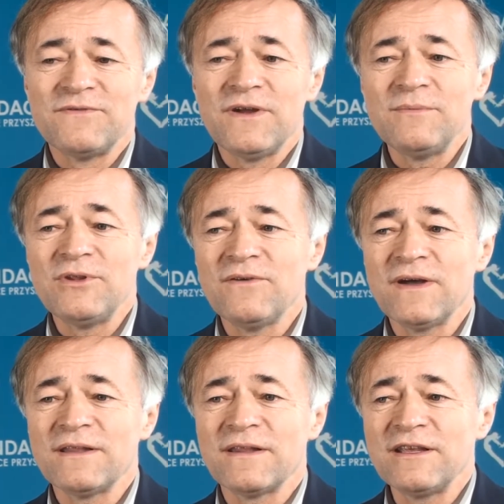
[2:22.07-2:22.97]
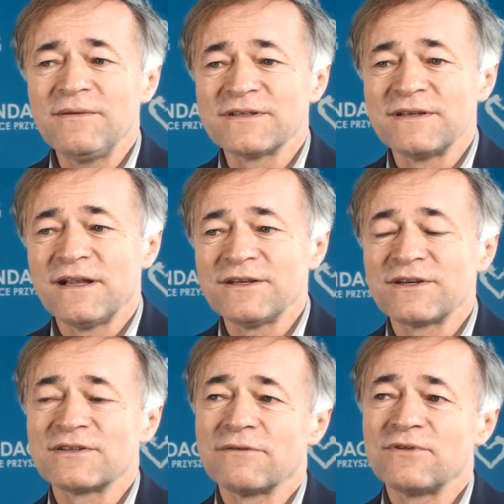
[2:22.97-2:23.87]
wyeliminowane natychmiast i należy
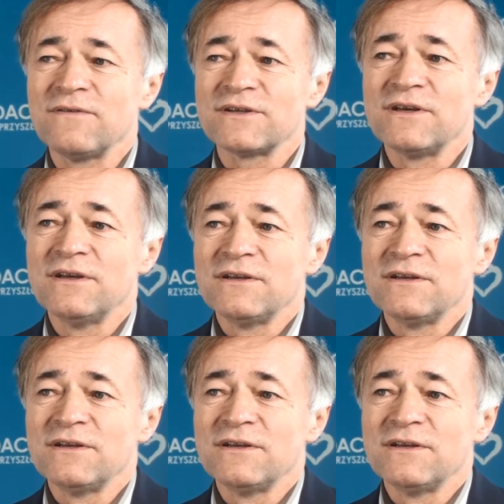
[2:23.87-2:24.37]
kształtować